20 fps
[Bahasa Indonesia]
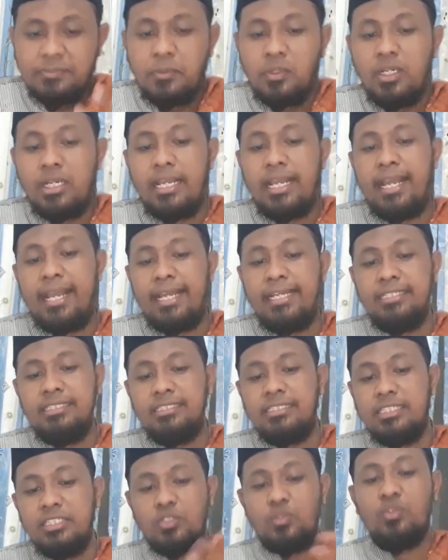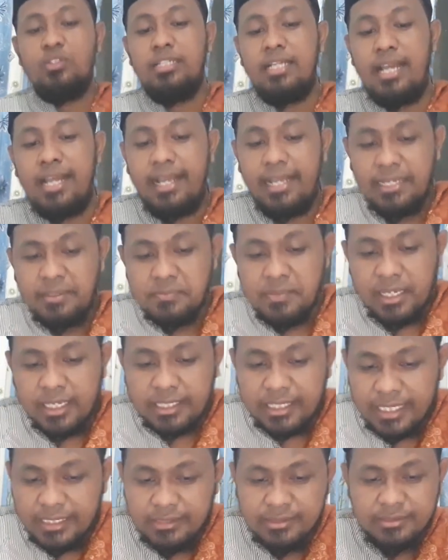kebolehan, kesunnahan
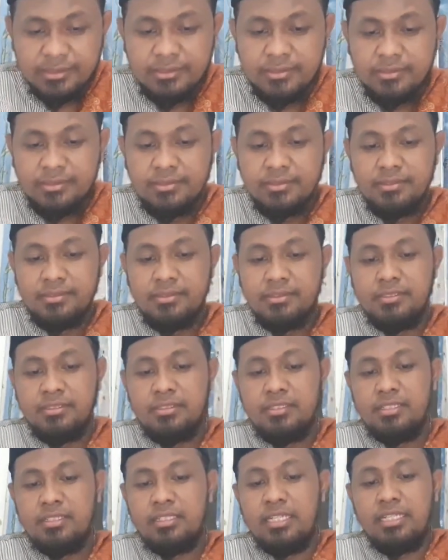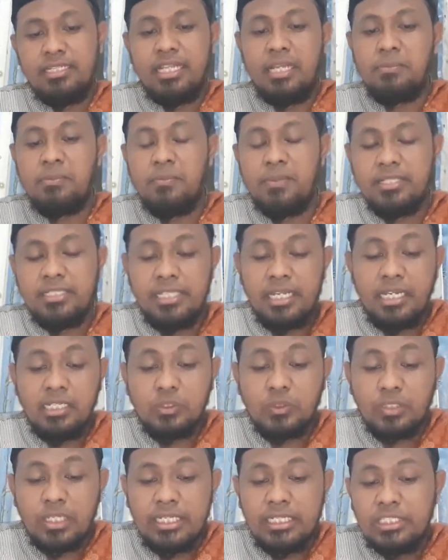bahkan tentang membaca
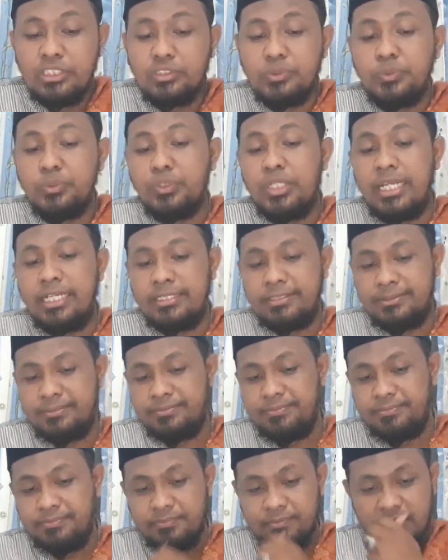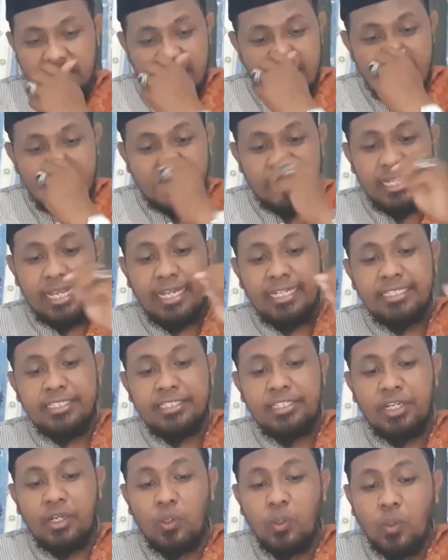Al-Quran di kuburan.
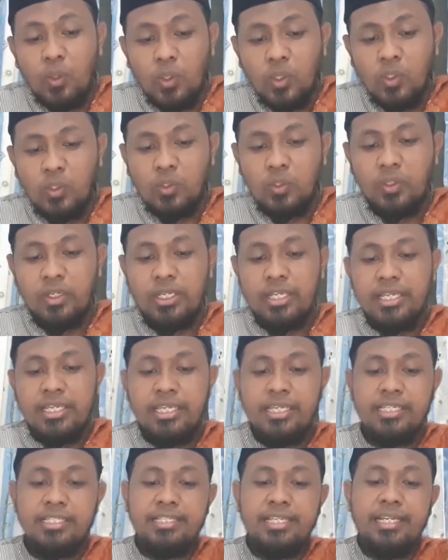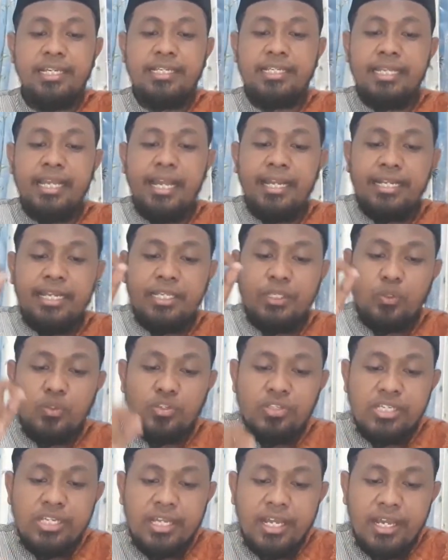Li'annahu idza kana
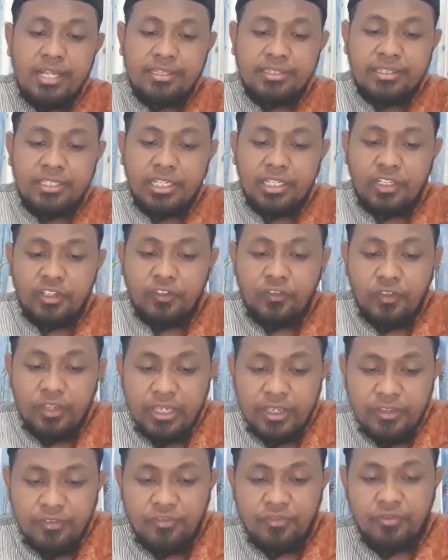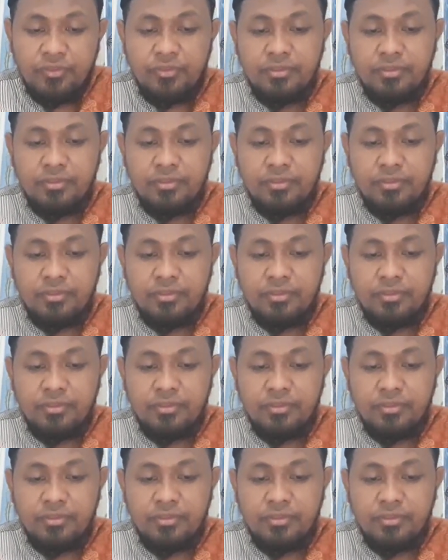yurja at-takhfif